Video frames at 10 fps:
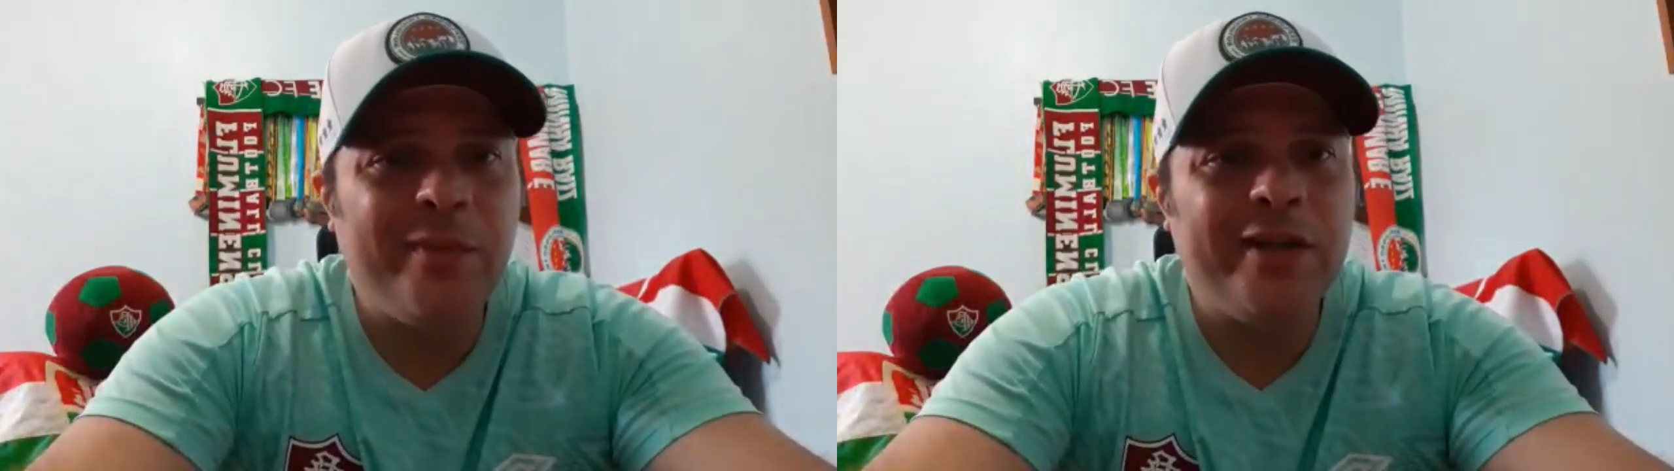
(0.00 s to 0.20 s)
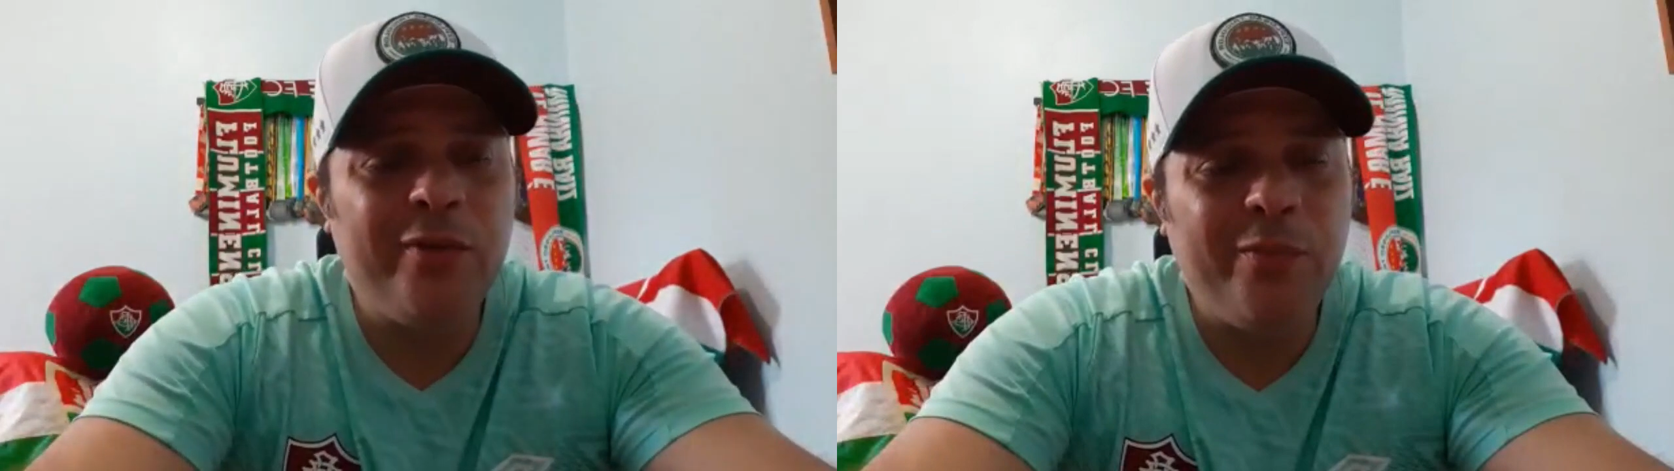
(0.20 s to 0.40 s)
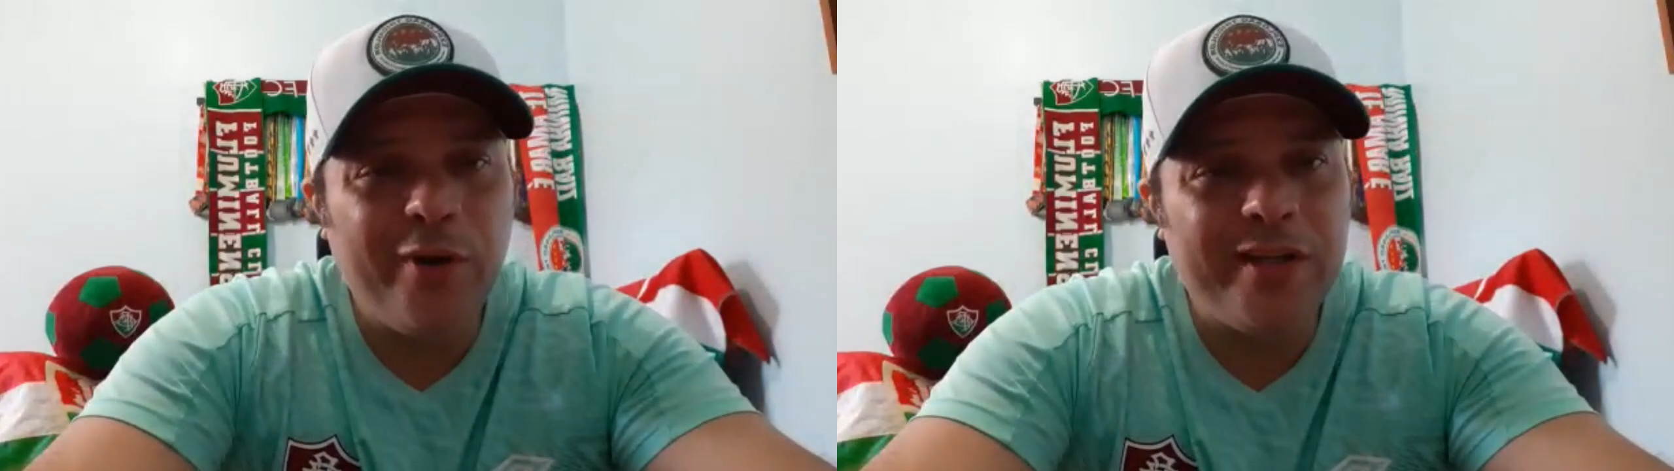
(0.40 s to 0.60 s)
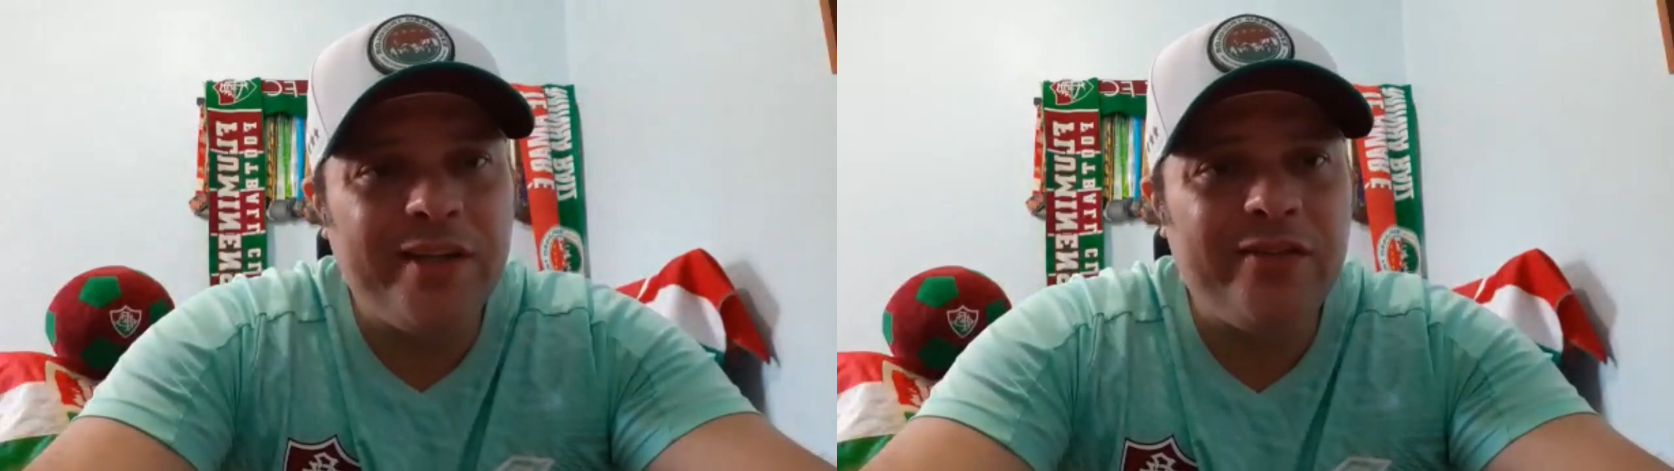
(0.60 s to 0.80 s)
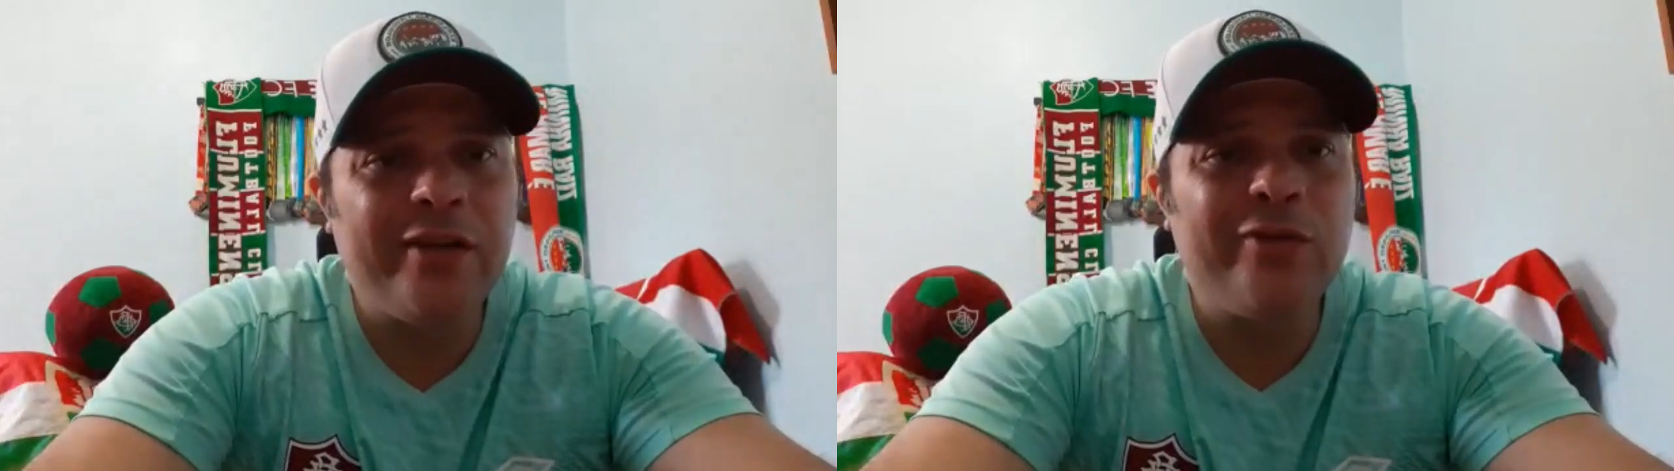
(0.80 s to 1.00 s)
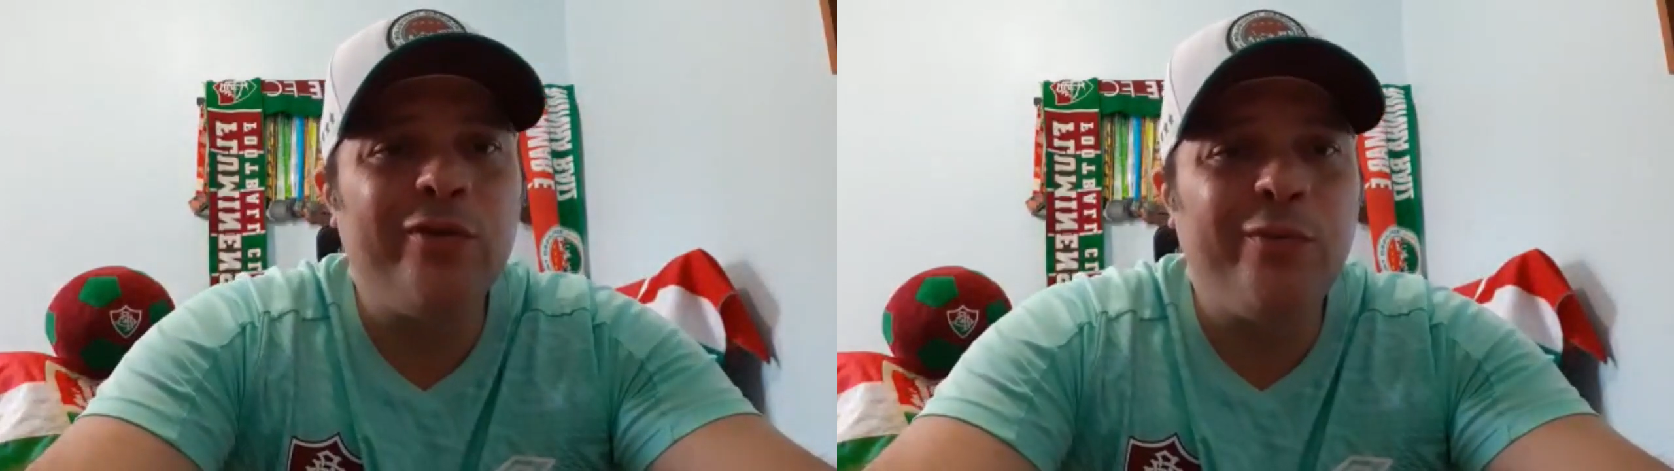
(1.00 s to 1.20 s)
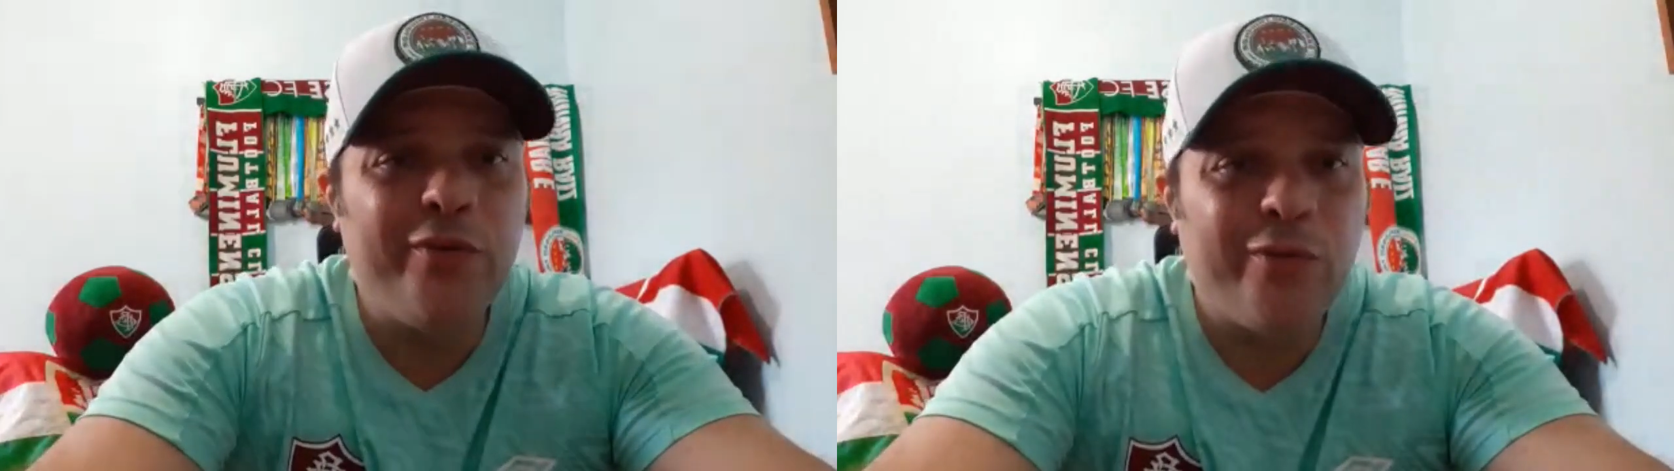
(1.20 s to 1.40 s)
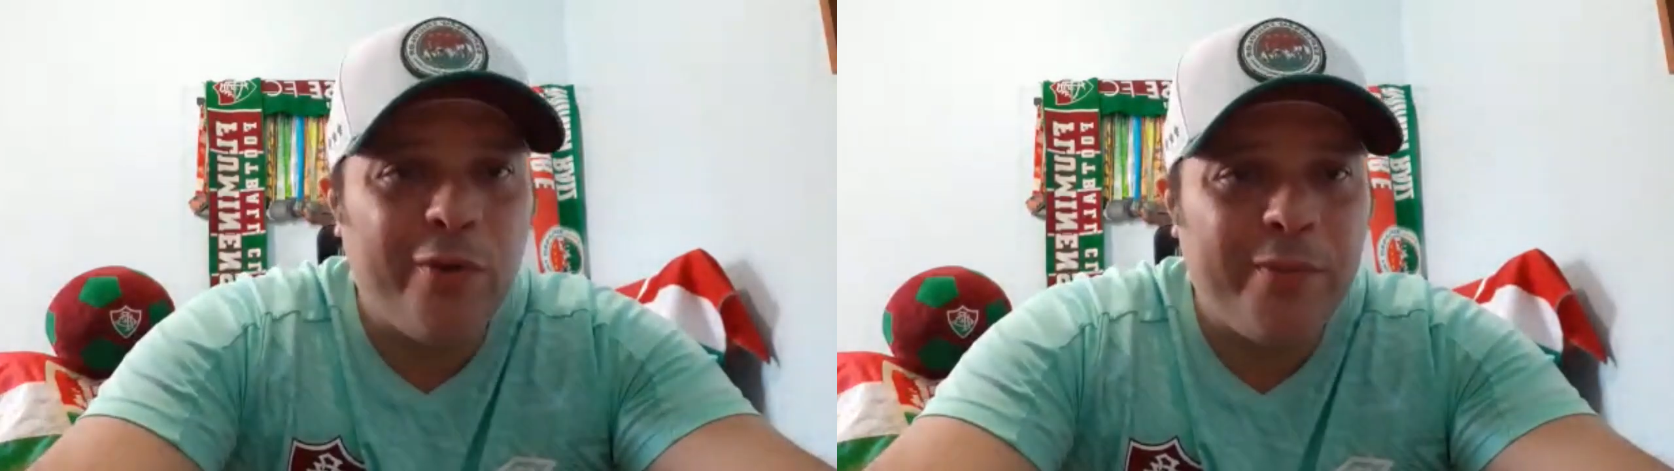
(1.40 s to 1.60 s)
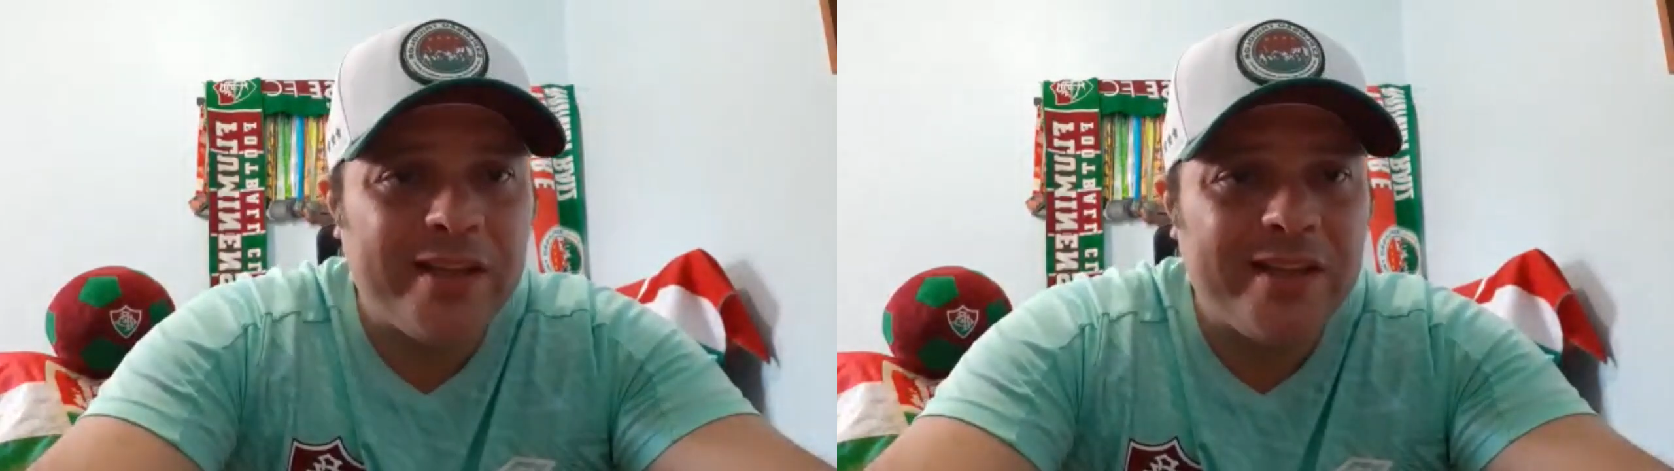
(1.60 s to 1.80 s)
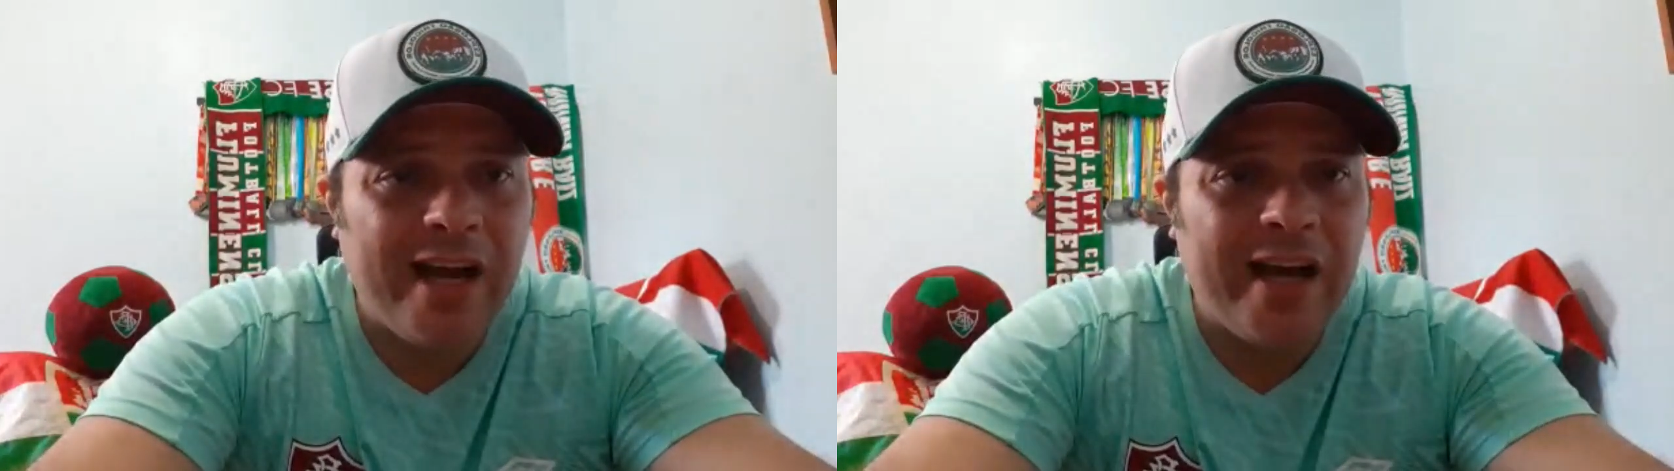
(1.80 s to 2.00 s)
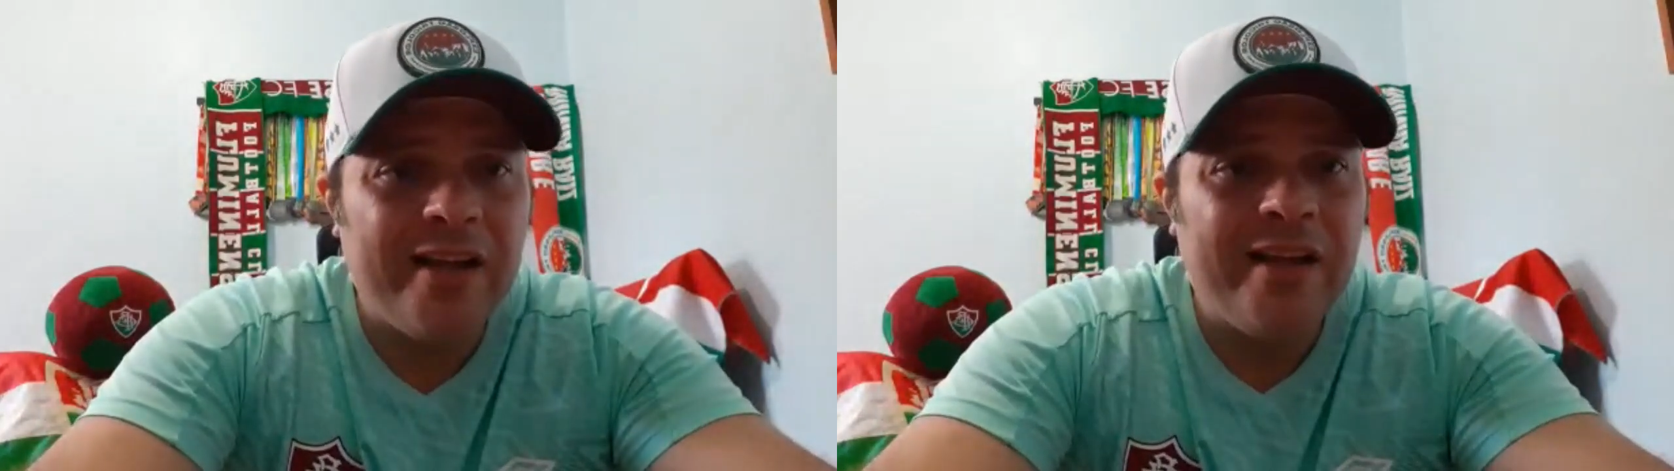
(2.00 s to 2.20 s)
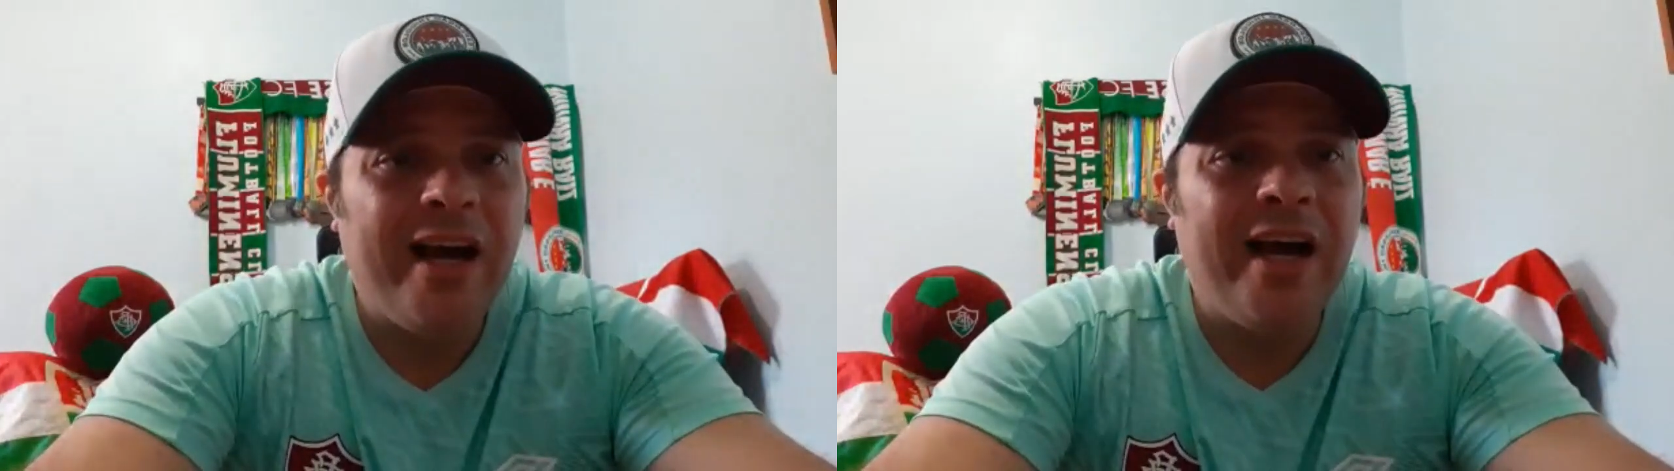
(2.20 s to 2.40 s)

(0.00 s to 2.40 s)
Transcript: mas o importante é todo mundo comentar,